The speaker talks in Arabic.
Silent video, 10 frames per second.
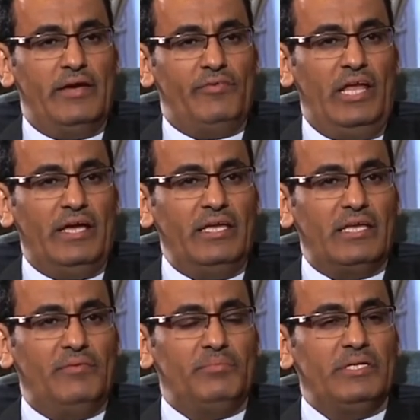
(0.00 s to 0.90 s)
في
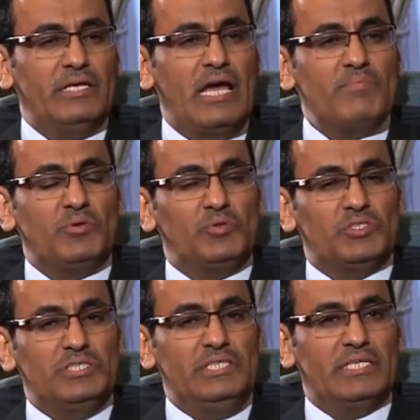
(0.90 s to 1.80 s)
الحقيقة من
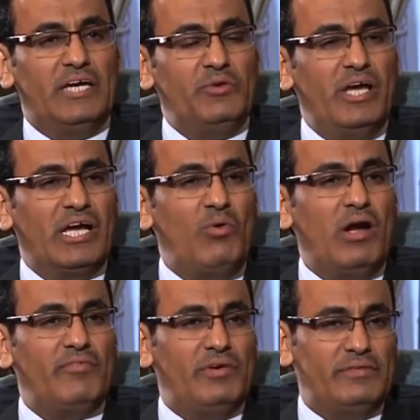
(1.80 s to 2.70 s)
95 كان هناك
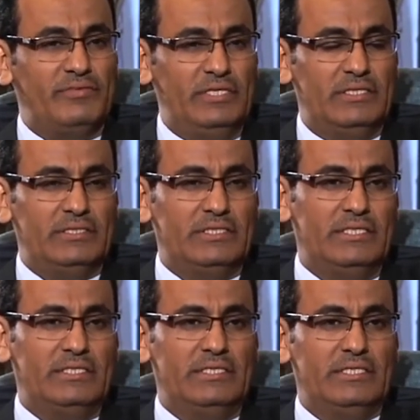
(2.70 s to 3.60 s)
وقفة فعلا
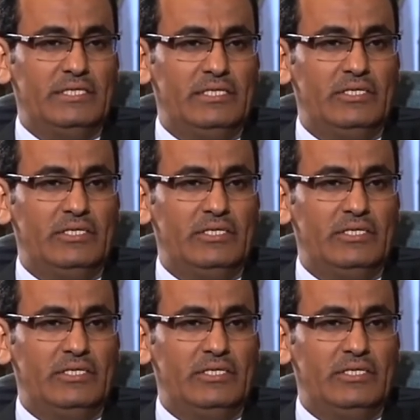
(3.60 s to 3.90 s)
يعني آه،